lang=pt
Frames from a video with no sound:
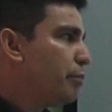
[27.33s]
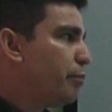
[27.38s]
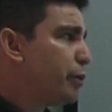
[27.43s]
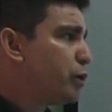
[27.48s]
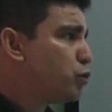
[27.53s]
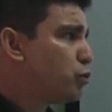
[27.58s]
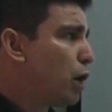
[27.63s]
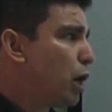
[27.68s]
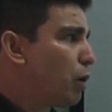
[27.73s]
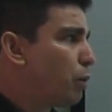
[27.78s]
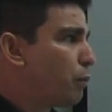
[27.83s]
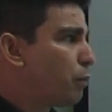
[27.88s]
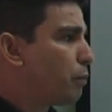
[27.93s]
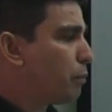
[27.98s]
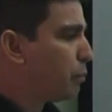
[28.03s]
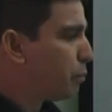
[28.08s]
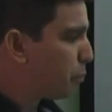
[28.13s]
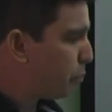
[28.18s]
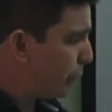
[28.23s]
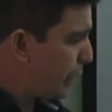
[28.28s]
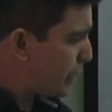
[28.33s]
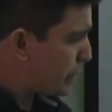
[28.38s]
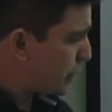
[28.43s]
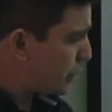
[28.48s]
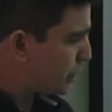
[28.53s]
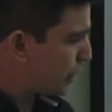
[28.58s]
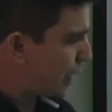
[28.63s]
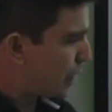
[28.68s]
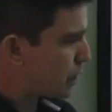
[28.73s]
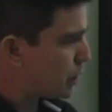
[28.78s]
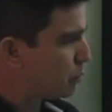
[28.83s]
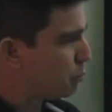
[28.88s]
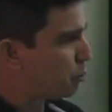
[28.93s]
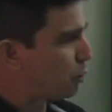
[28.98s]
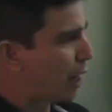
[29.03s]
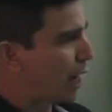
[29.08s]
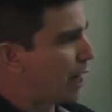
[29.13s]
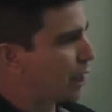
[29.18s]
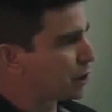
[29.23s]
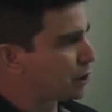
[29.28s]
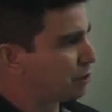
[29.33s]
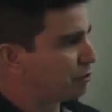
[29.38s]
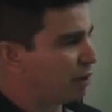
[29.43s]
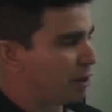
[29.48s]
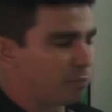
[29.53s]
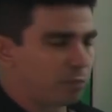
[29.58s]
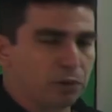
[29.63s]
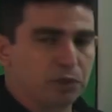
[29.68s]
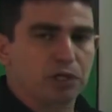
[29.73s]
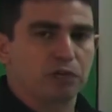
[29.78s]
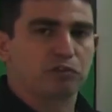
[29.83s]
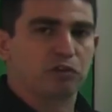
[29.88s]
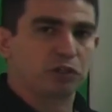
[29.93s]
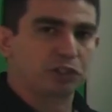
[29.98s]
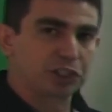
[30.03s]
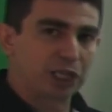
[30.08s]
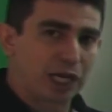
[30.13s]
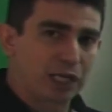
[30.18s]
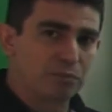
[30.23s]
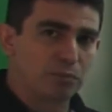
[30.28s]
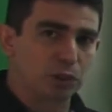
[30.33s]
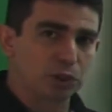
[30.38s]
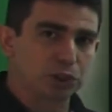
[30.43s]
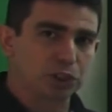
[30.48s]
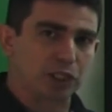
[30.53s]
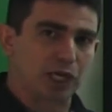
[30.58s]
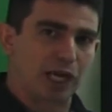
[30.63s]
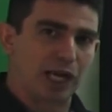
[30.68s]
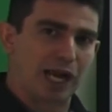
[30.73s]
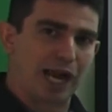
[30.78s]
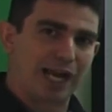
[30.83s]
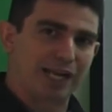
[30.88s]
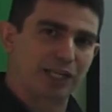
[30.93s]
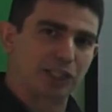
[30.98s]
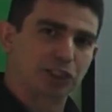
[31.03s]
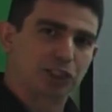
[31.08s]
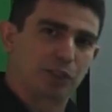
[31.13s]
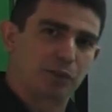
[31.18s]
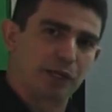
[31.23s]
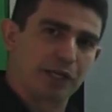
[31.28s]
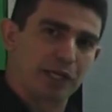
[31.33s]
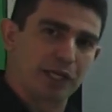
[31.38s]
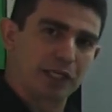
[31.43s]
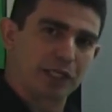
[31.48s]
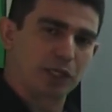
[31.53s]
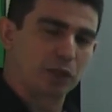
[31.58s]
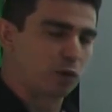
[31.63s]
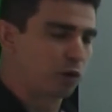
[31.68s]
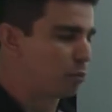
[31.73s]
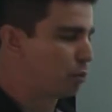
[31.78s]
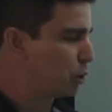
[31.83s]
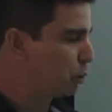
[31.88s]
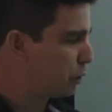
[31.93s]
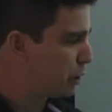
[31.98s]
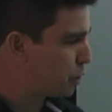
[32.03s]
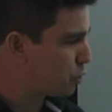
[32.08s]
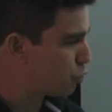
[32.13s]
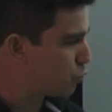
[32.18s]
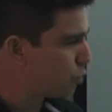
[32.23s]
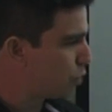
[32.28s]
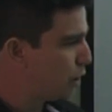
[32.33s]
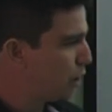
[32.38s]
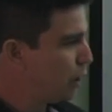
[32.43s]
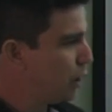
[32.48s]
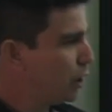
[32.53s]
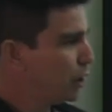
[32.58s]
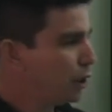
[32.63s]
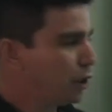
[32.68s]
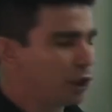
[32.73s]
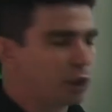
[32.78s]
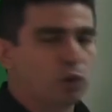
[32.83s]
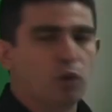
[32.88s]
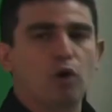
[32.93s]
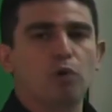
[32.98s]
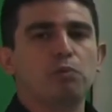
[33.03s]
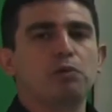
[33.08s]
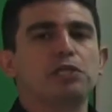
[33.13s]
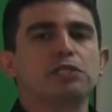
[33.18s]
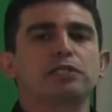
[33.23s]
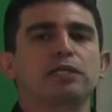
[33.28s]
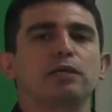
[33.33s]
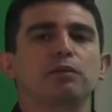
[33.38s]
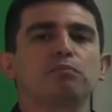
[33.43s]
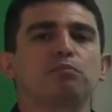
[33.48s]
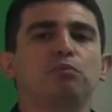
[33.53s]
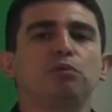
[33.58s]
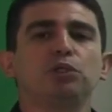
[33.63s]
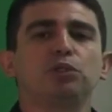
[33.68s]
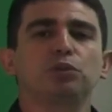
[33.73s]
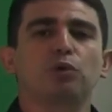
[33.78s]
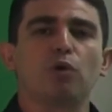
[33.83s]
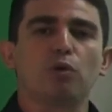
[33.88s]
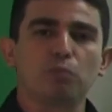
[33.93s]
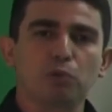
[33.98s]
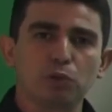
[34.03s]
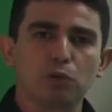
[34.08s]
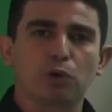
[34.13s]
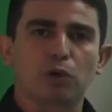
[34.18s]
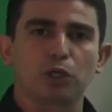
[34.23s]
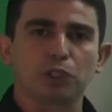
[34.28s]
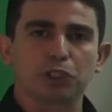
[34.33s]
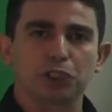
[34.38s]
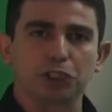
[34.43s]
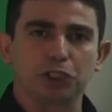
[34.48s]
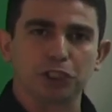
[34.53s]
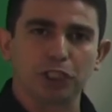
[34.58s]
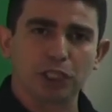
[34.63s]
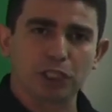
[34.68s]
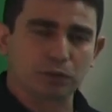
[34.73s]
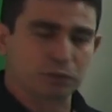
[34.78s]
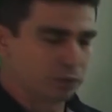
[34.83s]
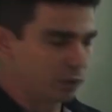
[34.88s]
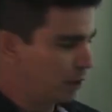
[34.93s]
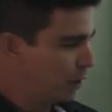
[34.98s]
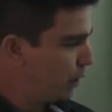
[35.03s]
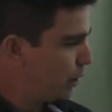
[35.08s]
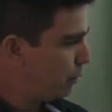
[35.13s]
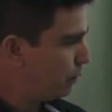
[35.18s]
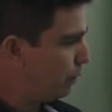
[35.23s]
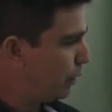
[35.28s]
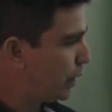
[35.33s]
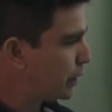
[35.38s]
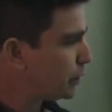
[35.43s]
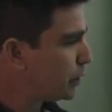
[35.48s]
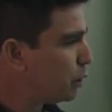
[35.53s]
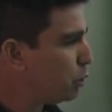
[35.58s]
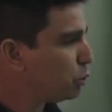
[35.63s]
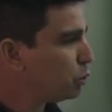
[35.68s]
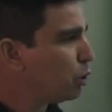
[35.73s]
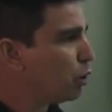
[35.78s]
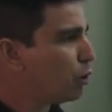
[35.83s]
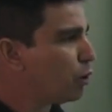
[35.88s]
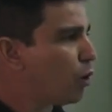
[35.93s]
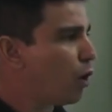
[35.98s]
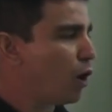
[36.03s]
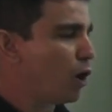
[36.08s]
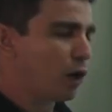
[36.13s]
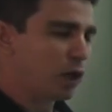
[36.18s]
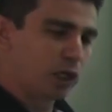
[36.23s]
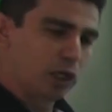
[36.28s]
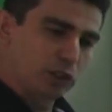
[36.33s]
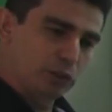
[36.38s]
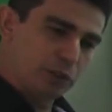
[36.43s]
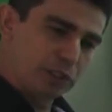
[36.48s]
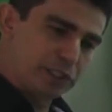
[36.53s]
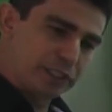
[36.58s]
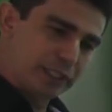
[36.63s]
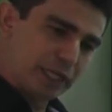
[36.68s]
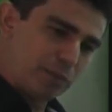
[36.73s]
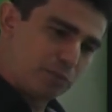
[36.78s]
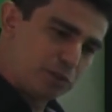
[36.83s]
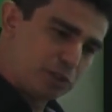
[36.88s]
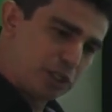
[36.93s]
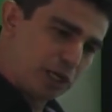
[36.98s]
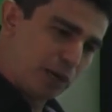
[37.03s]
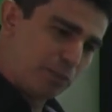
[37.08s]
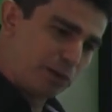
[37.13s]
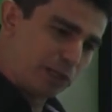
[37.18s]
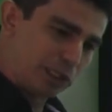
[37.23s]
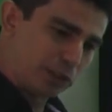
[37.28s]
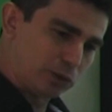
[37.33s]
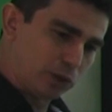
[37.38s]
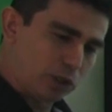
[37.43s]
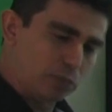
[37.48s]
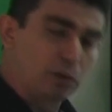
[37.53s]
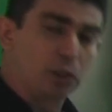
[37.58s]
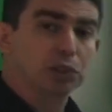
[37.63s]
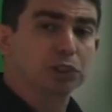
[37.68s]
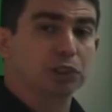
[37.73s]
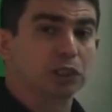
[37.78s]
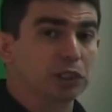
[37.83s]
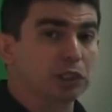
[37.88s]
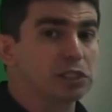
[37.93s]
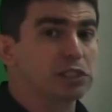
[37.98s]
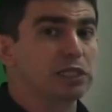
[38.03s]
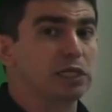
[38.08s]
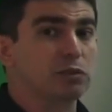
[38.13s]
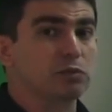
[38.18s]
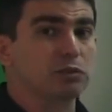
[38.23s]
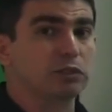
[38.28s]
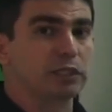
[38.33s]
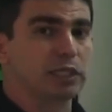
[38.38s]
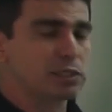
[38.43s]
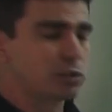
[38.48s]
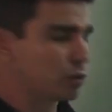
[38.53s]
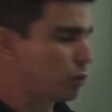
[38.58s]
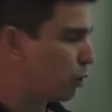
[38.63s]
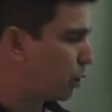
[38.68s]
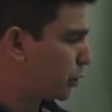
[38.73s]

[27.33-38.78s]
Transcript: Pessoal, Nessa extração por arraste de vapor, eu vou já lhe mostrar a questão Enem que cobrou isso e como isso é muito comum no cotidiano. Né? Então, eu estou colocando exemplos de laboratório e mostrando que isso acontece no